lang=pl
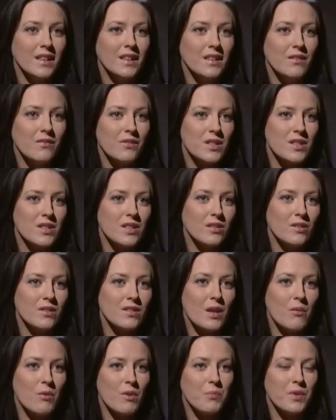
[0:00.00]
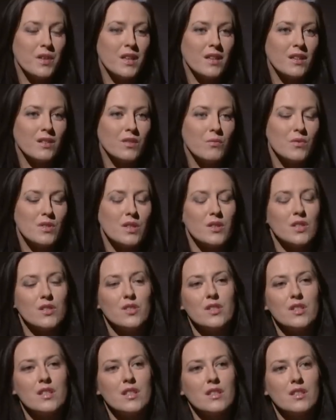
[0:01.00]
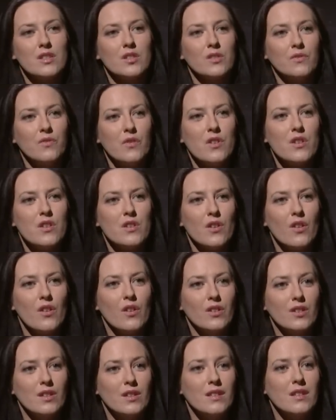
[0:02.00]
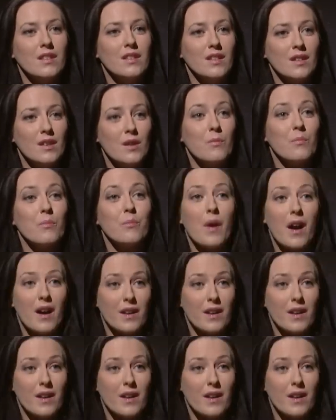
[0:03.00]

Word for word: i właśnie to całe piękno, myślę, że dzięki też twojej Pozytywną. roli przede